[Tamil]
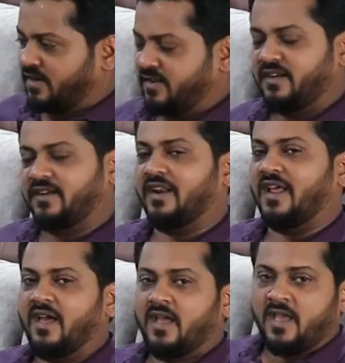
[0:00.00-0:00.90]
த்ரீ
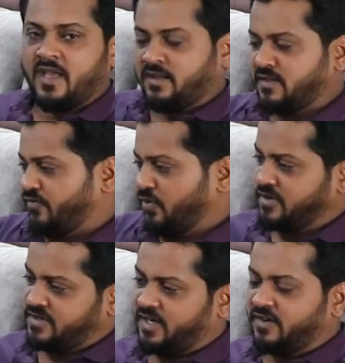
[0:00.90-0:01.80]
சீட்டரில் இந்த
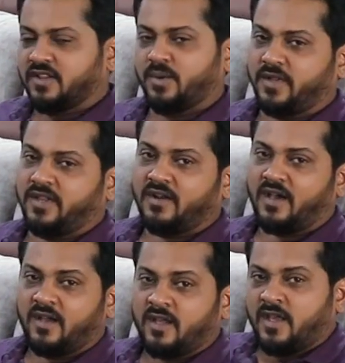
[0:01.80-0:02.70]
ஃபுல் செட்டு வந்து
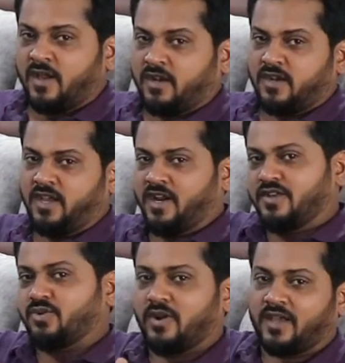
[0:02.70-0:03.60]
பார்த்தீங்கன்னா
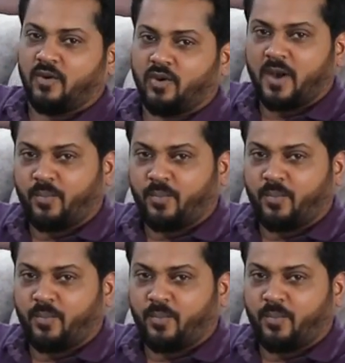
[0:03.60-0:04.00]
நீங்களே சொல்லுங்கள் ஒரு